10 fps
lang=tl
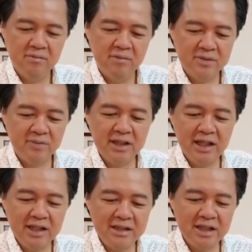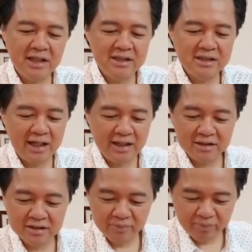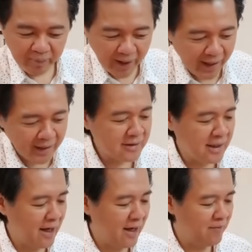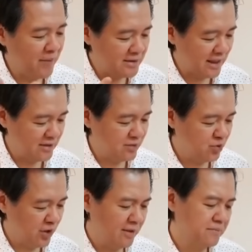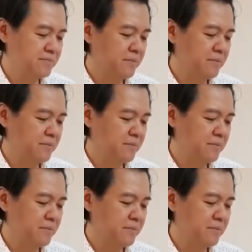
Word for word: Mas madali siya i-stretch pag na-massage mo na.